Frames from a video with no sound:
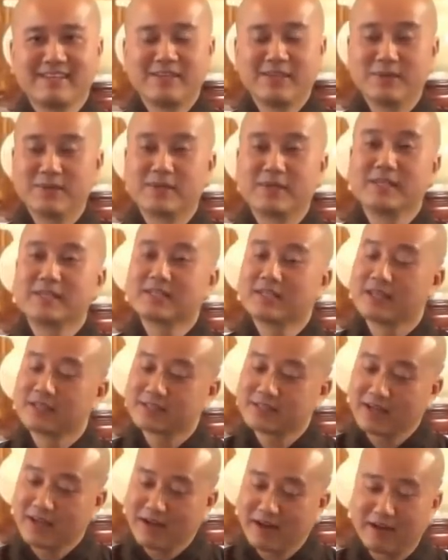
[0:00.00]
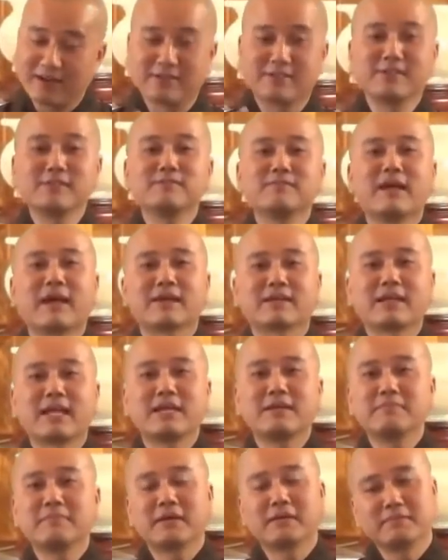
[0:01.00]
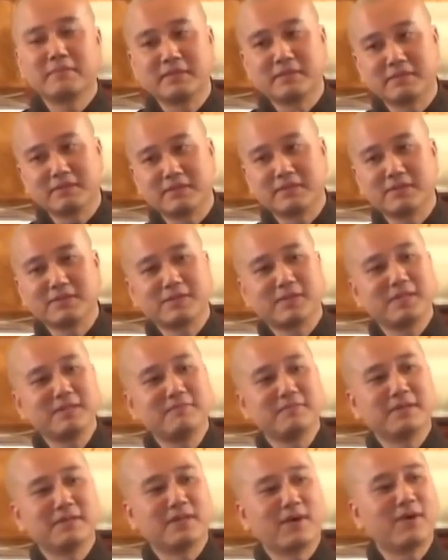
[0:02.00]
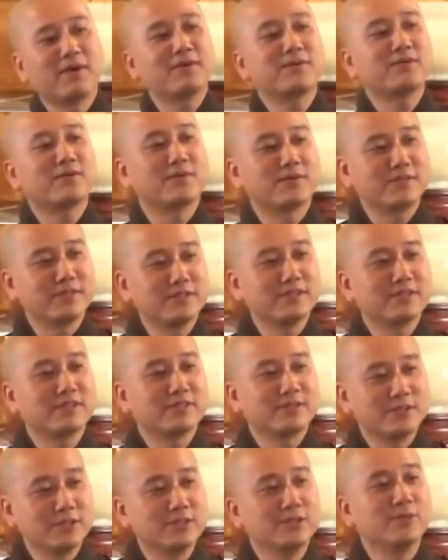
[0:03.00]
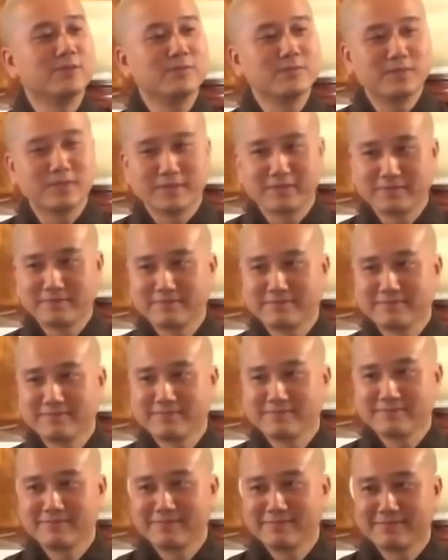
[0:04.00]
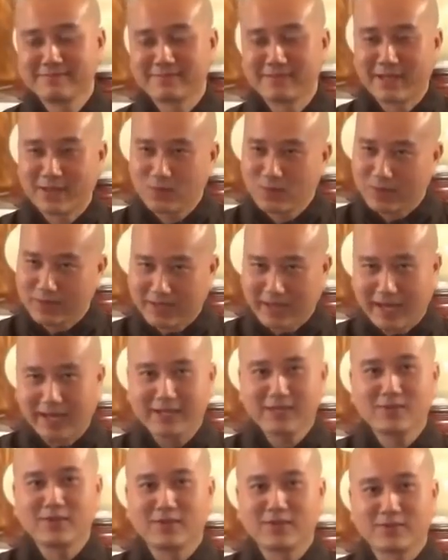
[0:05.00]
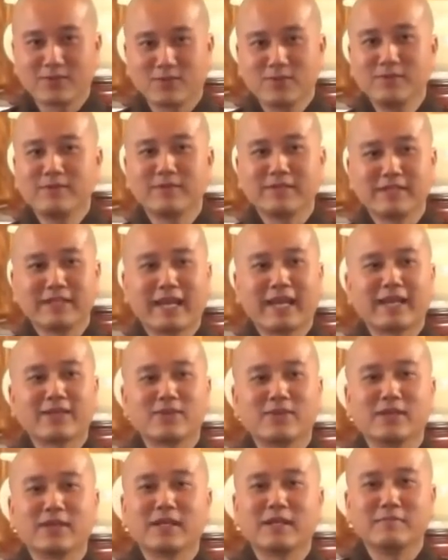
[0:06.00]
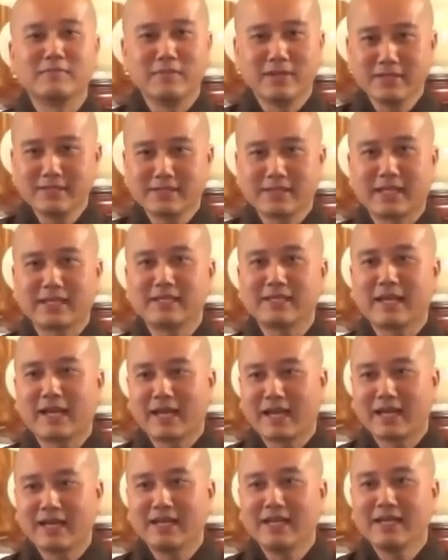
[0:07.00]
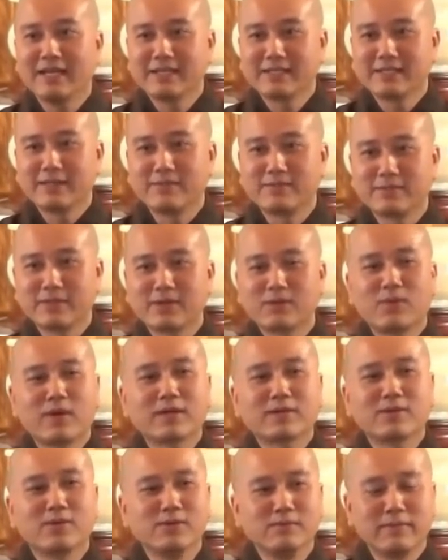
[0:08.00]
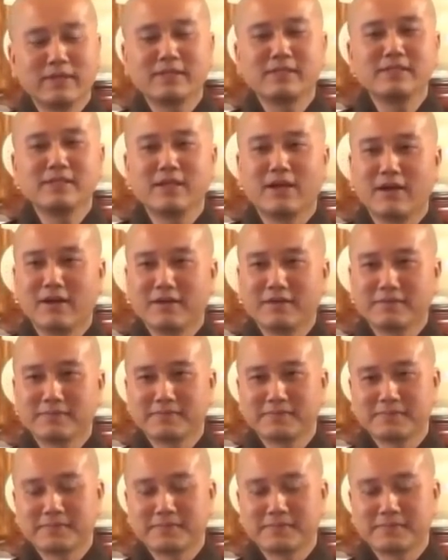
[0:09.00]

Nhiều khi sờ sờ trước mặt đây mà mình nhiều khi mình nói nó còn chưa, chưa đúng nữa. Để qua kể chuyện quý vị nghe, chuyện này mới xảy ra trong cái khóa tu mấy đứa nhỏ.